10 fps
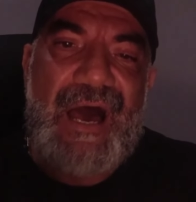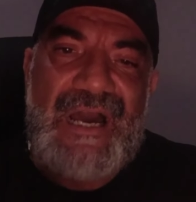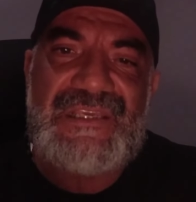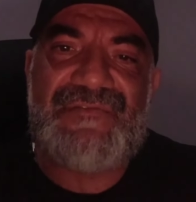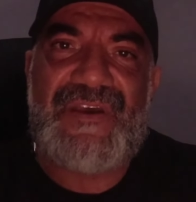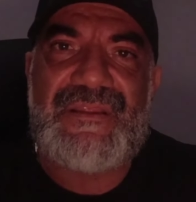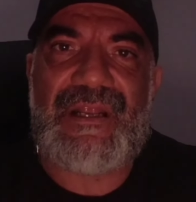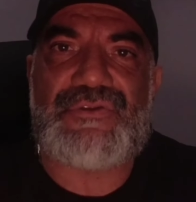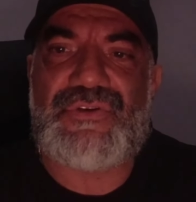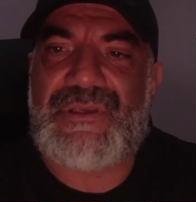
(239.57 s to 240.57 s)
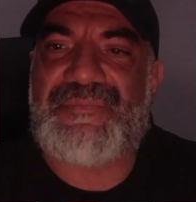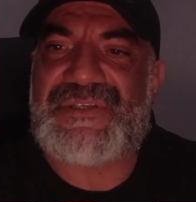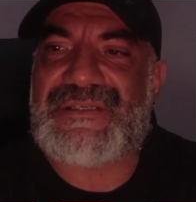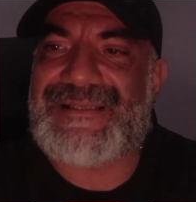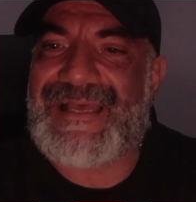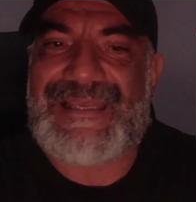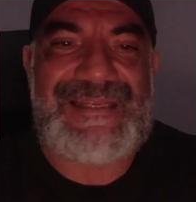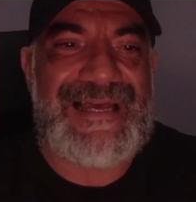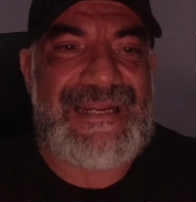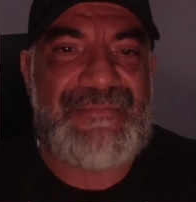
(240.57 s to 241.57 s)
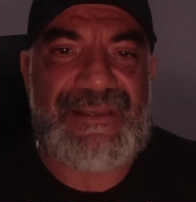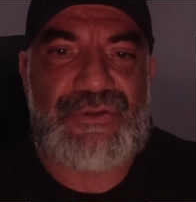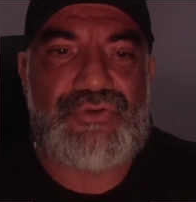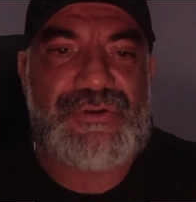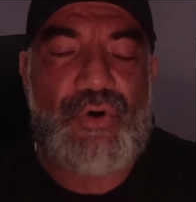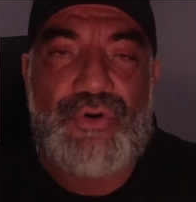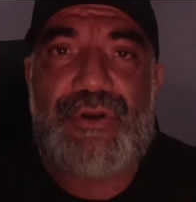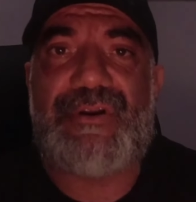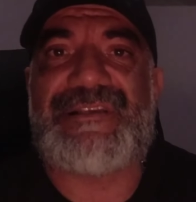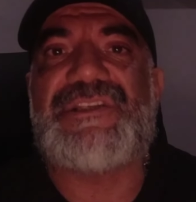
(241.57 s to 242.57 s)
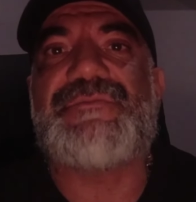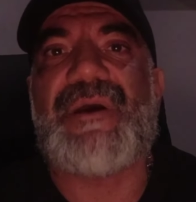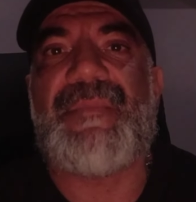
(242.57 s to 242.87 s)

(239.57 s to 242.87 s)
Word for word: hangi federasyon yapısında ilerlemek istiyorsan ona göre seçim